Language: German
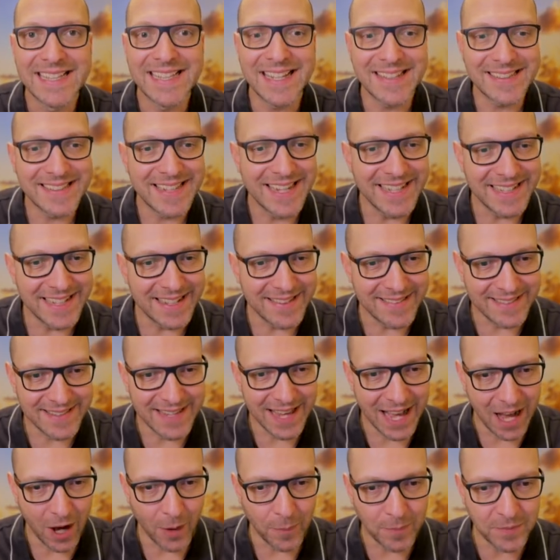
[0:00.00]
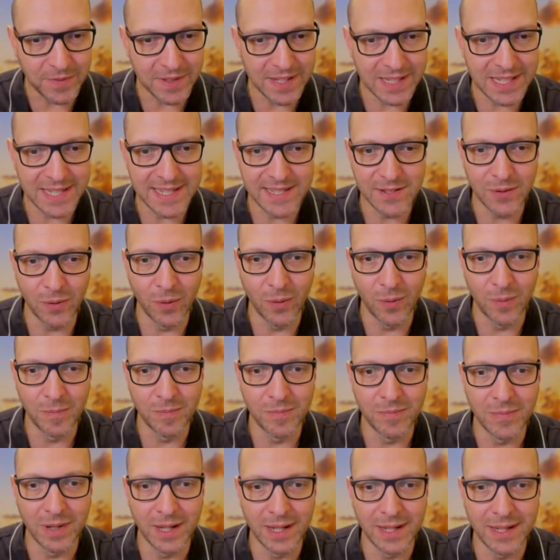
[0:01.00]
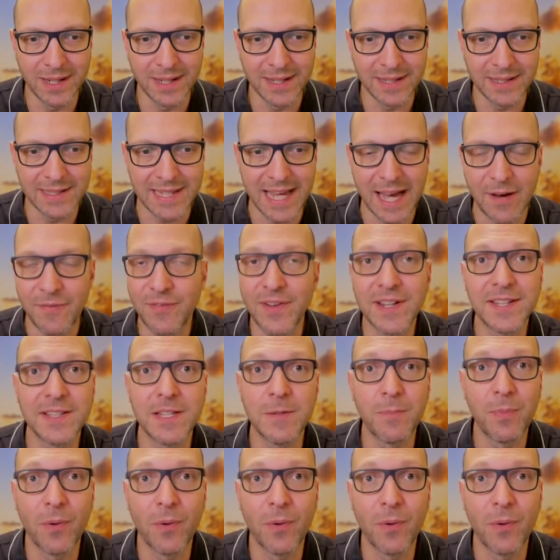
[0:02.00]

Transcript: Das geht jetzt hier hauptsächlich um äh, ja vielleicht